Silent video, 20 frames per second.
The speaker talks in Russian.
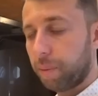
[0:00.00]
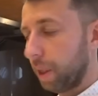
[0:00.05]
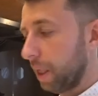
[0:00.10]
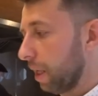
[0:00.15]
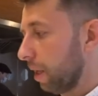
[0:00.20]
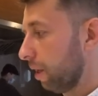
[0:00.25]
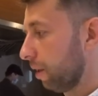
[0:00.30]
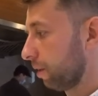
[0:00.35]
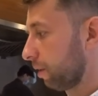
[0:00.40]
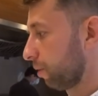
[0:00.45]

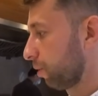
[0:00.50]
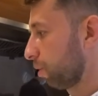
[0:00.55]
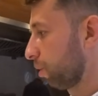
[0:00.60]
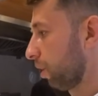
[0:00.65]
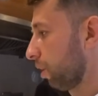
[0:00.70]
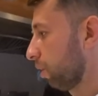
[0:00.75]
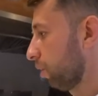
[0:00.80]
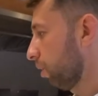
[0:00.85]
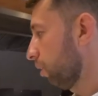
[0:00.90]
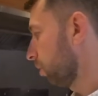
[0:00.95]
пока это все
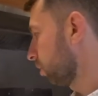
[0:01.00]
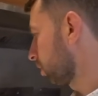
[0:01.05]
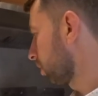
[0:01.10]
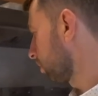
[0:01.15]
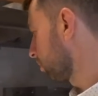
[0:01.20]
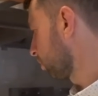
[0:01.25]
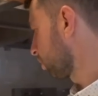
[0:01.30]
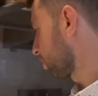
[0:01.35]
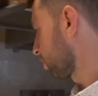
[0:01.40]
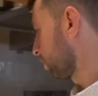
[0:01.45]
готовится,
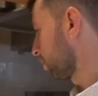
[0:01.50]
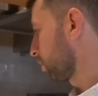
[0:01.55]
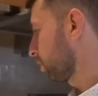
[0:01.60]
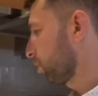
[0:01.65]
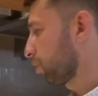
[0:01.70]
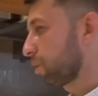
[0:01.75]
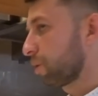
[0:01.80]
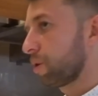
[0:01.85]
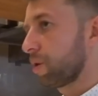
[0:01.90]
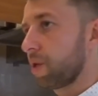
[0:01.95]
можно еще
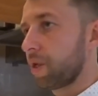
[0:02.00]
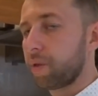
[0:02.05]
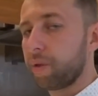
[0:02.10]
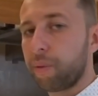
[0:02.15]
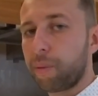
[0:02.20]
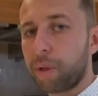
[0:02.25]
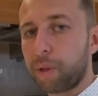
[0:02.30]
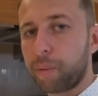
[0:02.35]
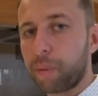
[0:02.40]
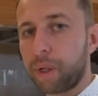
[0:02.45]
что-то есть
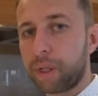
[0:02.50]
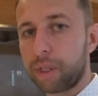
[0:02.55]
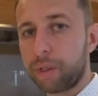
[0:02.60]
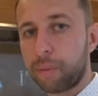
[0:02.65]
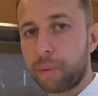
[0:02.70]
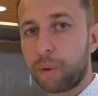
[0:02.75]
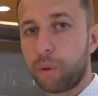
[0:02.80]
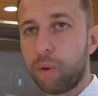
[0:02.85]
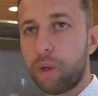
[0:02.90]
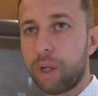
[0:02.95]
выбрать, пойти
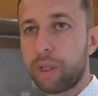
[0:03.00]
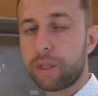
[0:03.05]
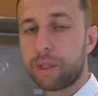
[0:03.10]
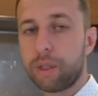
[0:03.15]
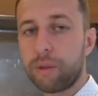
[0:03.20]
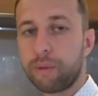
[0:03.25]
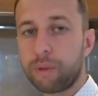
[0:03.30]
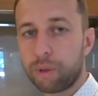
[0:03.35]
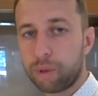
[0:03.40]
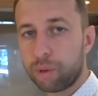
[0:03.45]
прогуляться
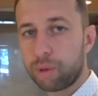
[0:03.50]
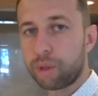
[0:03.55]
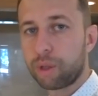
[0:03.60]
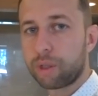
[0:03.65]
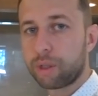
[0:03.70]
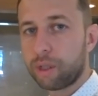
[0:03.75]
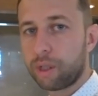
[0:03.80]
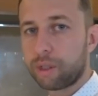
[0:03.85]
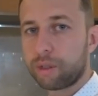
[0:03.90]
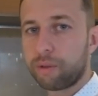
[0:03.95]
и вернуться
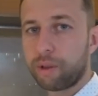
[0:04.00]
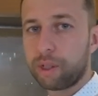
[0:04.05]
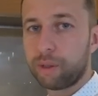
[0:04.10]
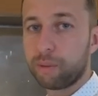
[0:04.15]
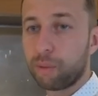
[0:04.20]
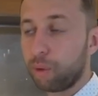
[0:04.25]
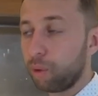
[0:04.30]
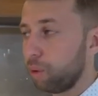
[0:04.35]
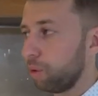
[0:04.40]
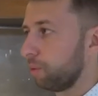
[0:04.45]
за своим
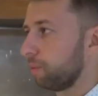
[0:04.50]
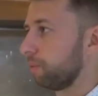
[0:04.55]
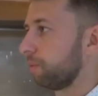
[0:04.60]
блюдом.